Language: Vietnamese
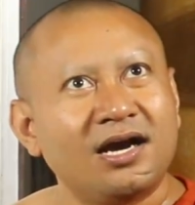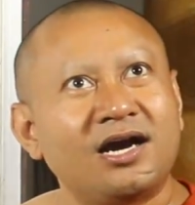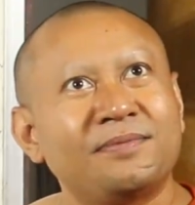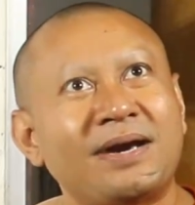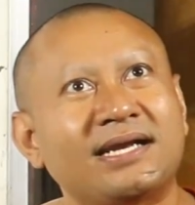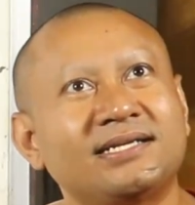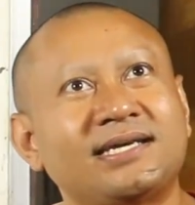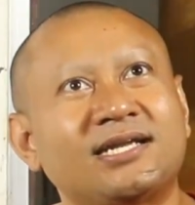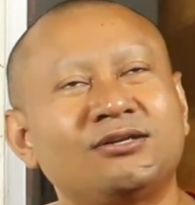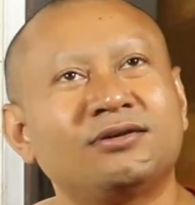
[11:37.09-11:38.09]
ọt bàn
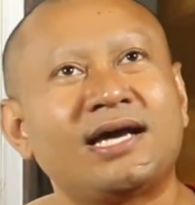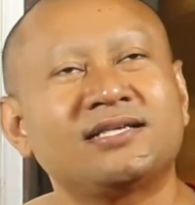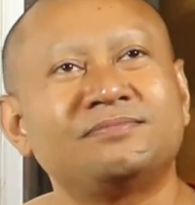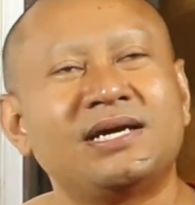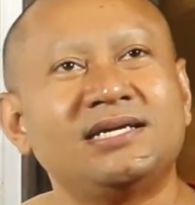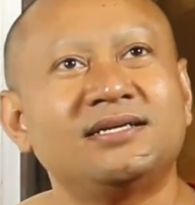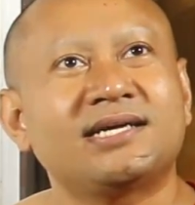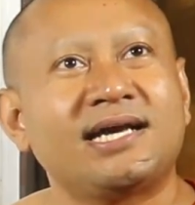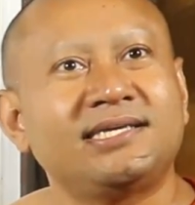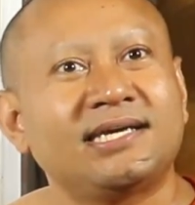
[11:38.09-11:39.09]
chặt tục hà đây nó
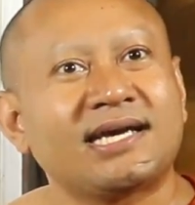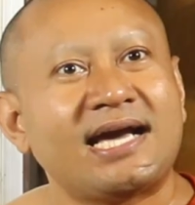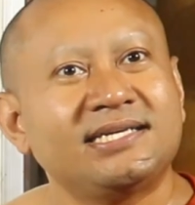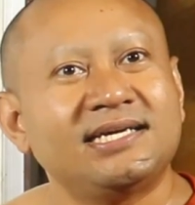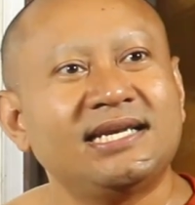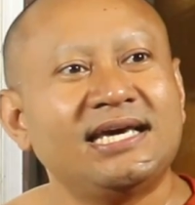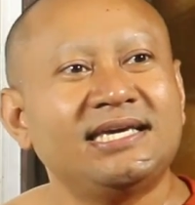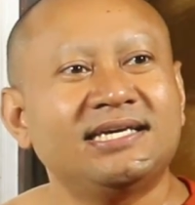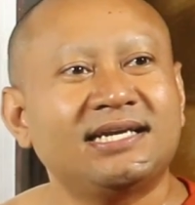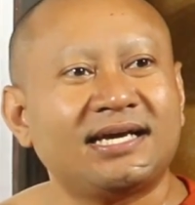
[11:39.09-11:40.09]
cả chia ca về
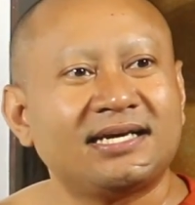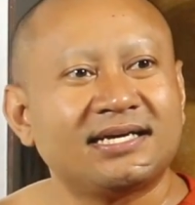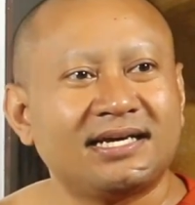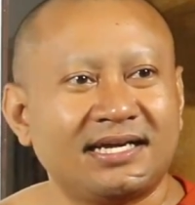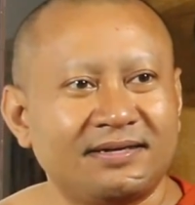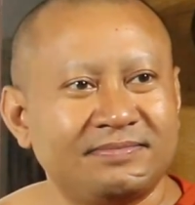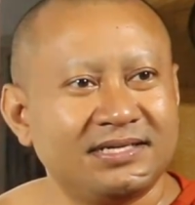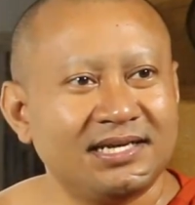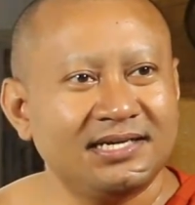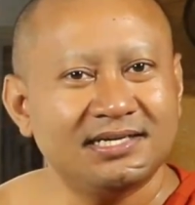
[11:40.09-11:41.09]
lên như này cái này về khăn